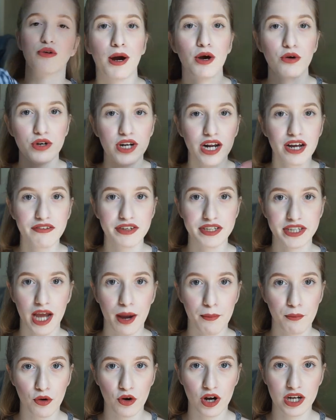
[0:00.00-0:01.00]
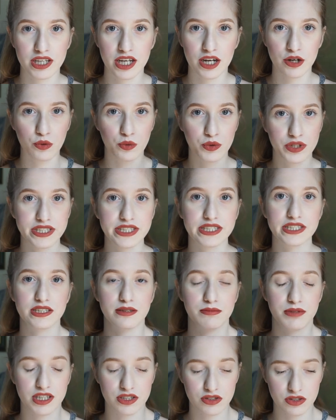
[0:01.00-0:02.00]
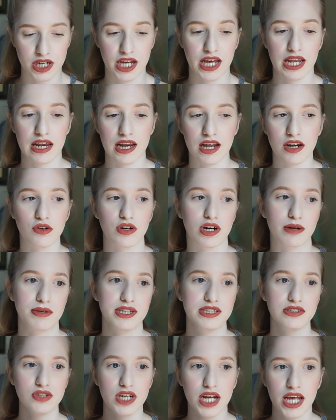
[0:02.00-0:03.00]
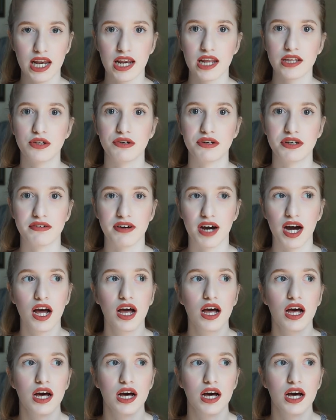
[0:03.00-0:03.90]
Ma ora veniamo agli acquisti di mia sorella. Allora, mia sorella doveva